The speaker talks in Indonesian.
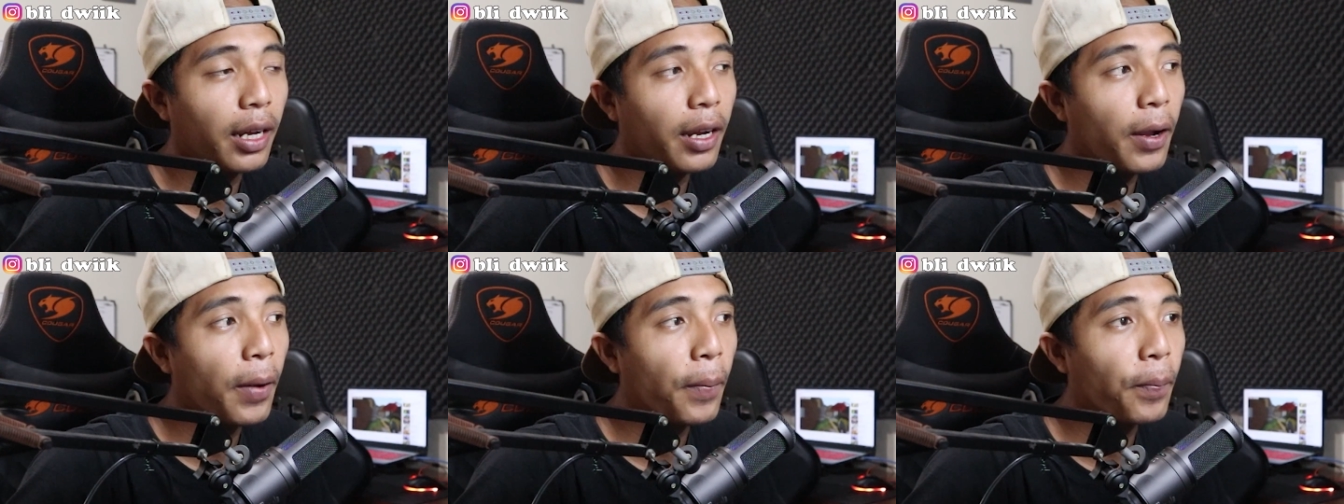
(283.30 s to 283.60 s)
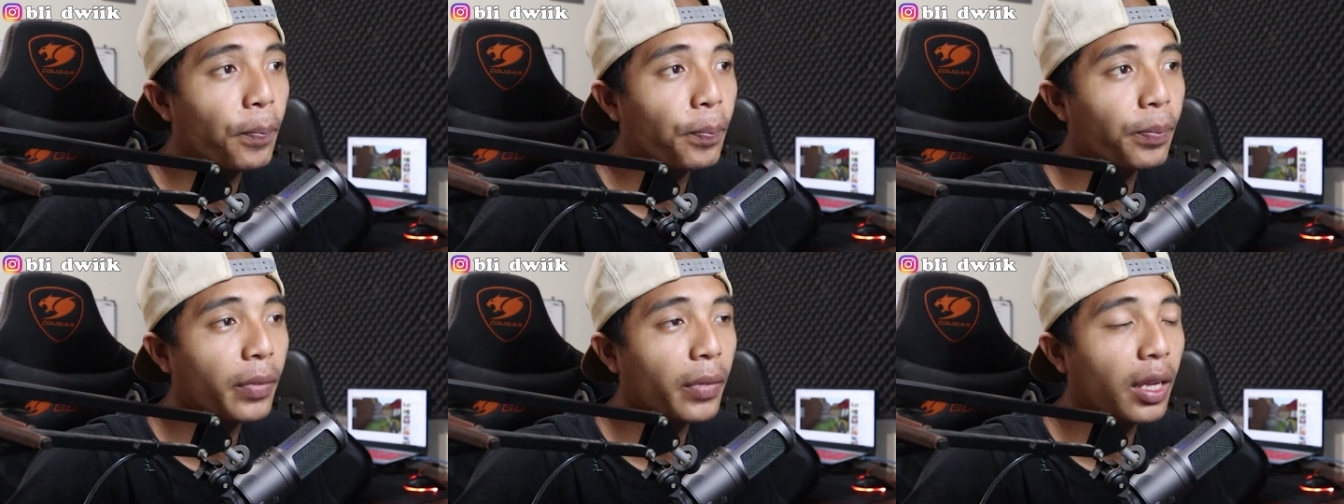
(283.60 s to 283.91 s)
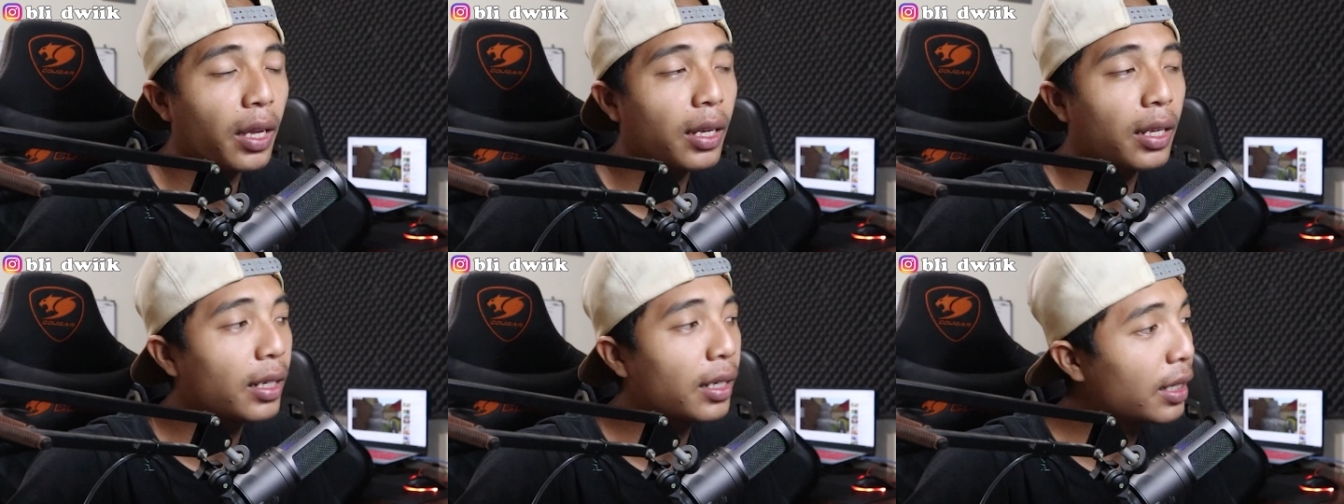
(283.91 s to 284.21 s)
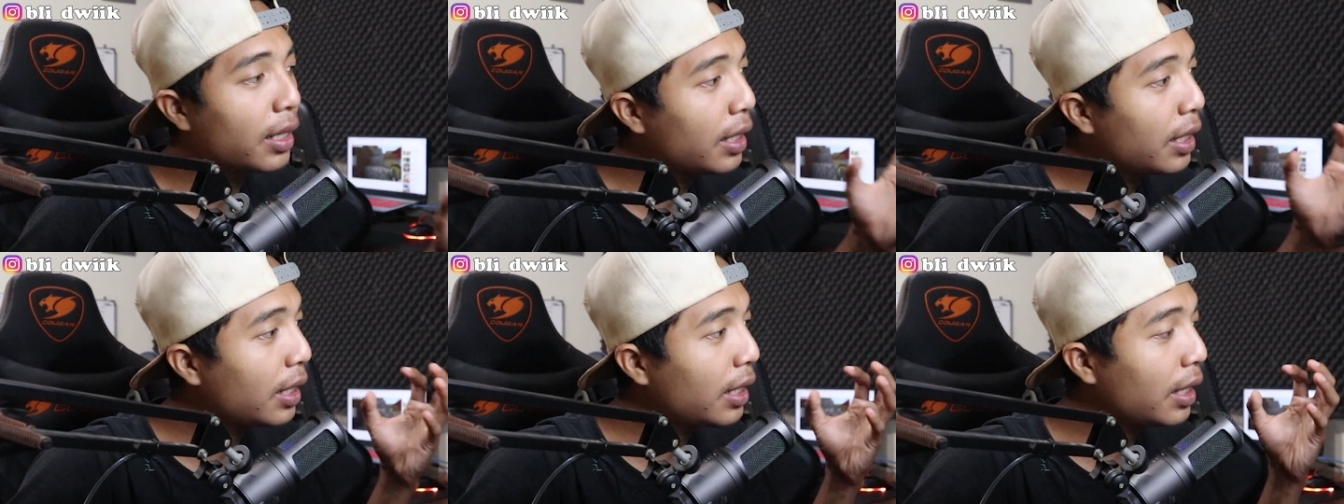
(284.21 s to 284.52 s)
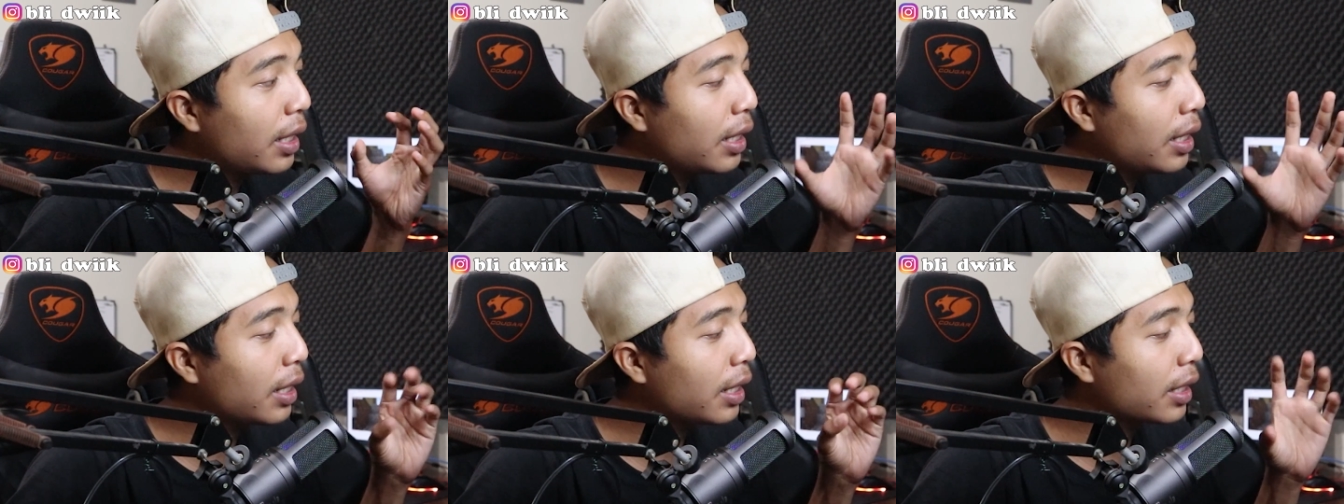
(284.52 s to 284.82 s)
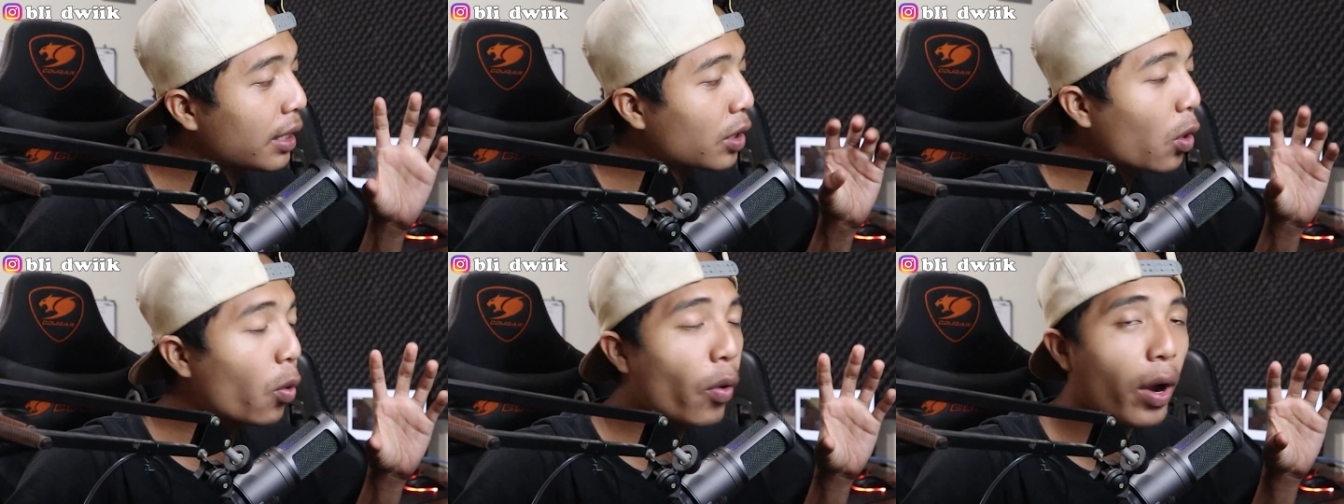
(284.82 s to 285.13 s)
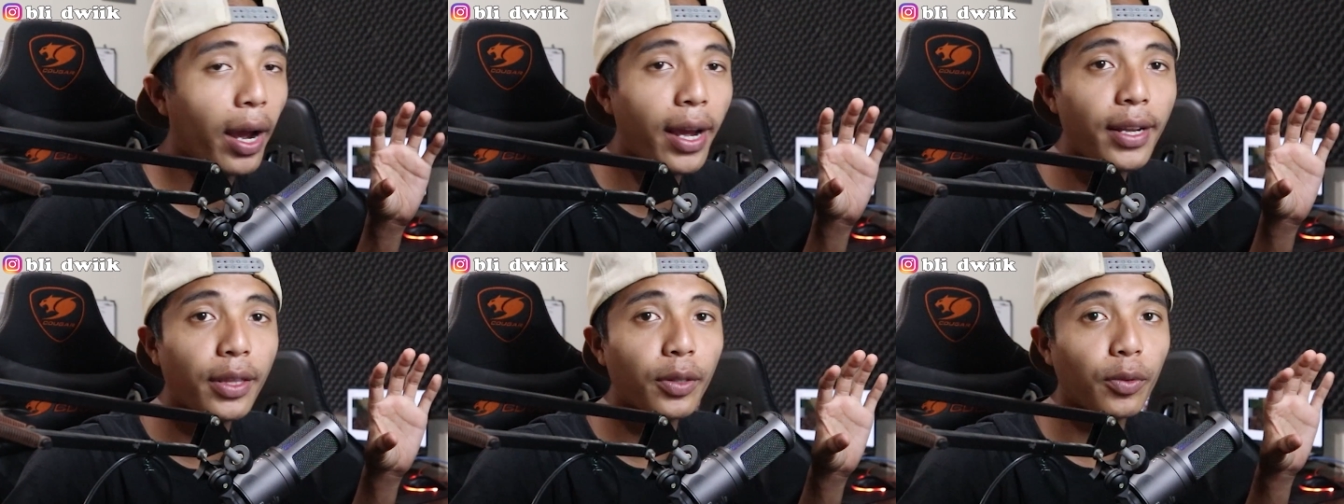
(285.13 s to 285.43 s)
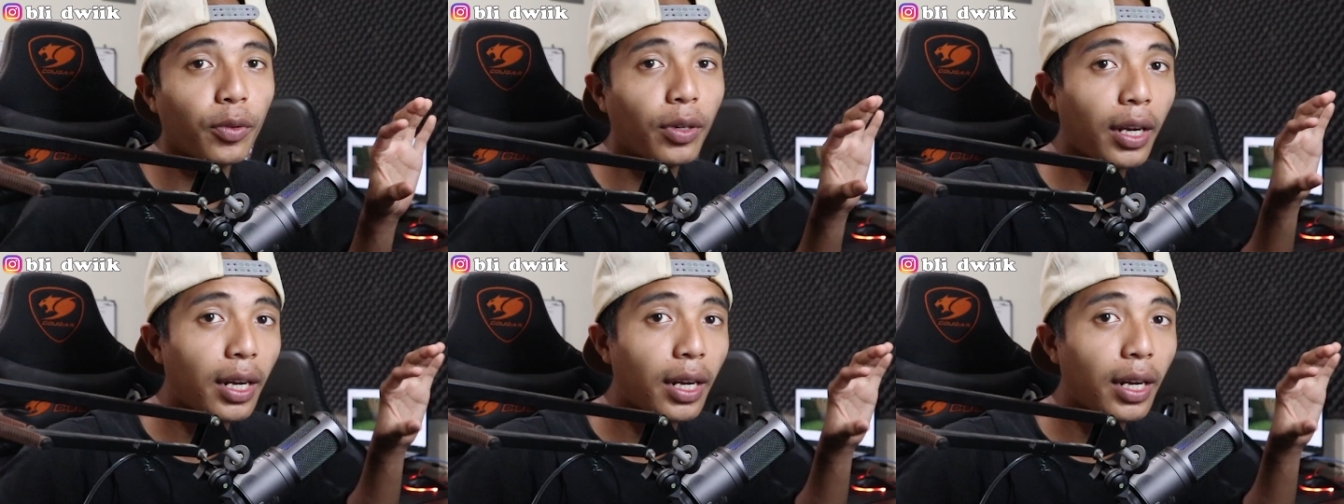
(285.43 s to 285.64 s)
ya, di Toa itu